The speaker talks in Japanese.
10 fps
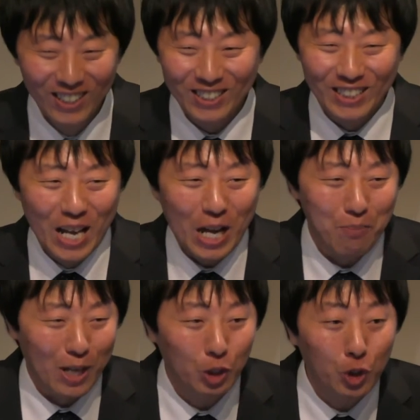2年間
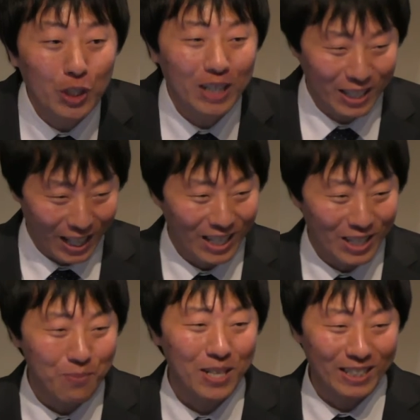松田って言っ
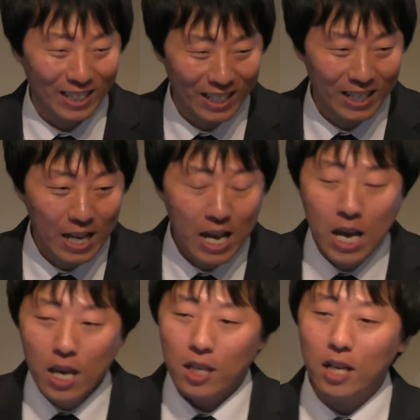てましたね。
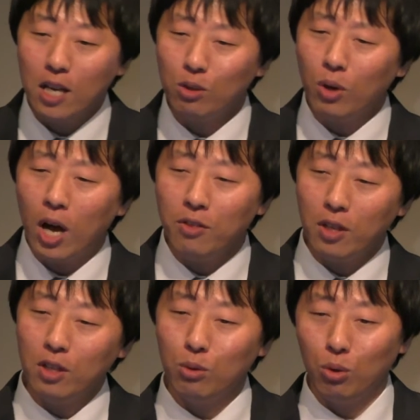意外と簡
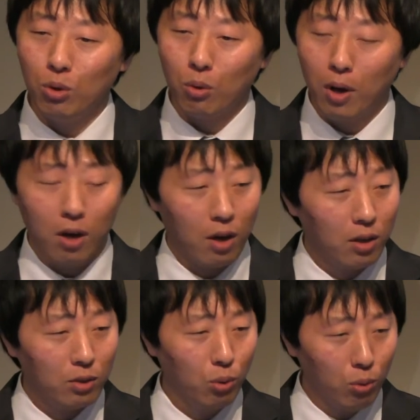単なところ
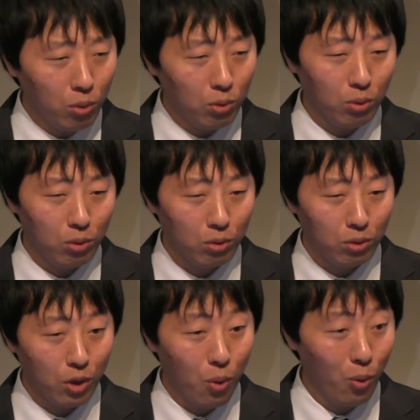は、ところどころの
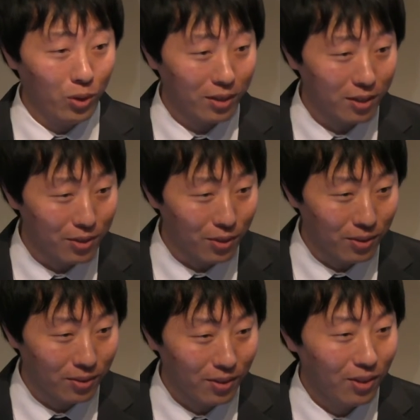日本語なんですよ。
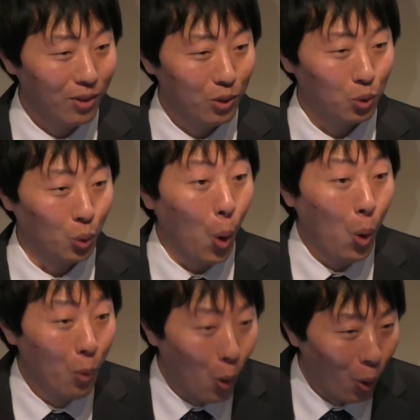どう
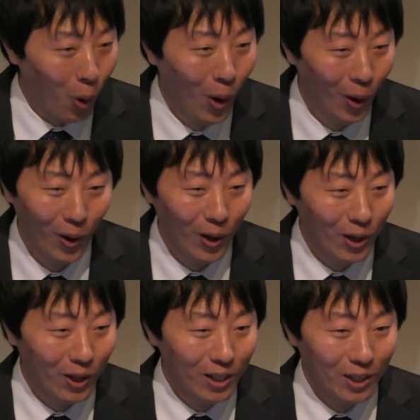も。
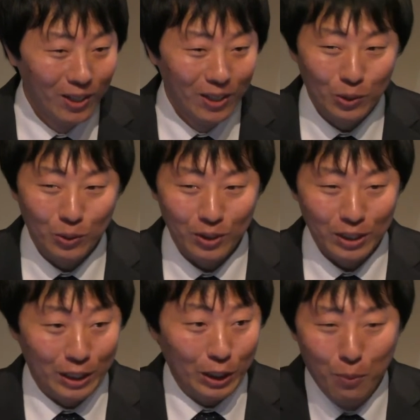
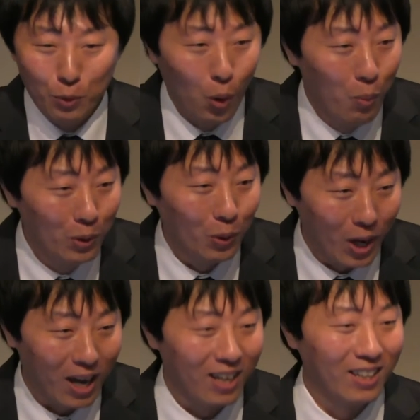いつでもどうもと
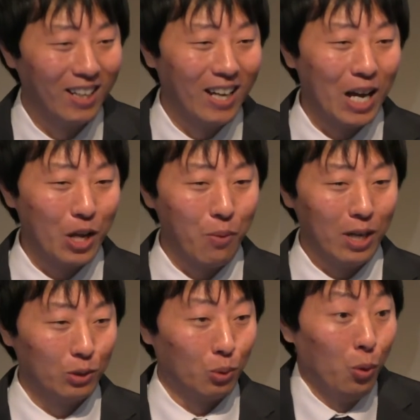か、あるい
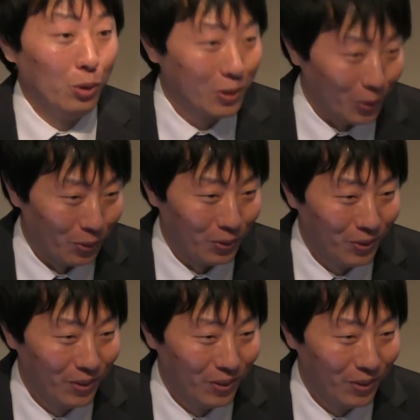はどうぞ。